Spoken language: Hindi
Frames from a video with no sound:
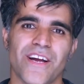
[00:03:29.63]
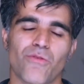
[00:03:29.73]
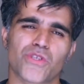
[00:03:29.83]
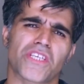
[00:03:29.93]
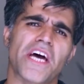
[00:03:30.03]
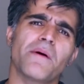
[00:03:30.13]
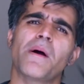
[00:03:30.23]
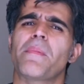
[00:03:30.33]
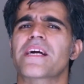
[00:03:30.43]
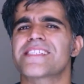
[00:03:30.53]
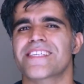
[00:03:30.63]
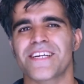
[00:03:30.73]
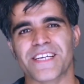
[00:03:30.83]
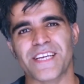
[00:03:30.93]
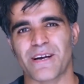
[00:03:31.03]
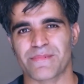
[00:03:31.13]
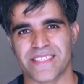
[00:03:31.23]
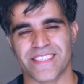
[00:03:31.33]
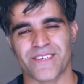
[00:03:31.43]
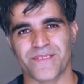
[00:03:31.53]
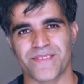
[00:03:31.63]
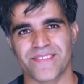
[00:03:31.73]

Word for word: वो सारा मैं पाकिस्तान के नाम करता हूँ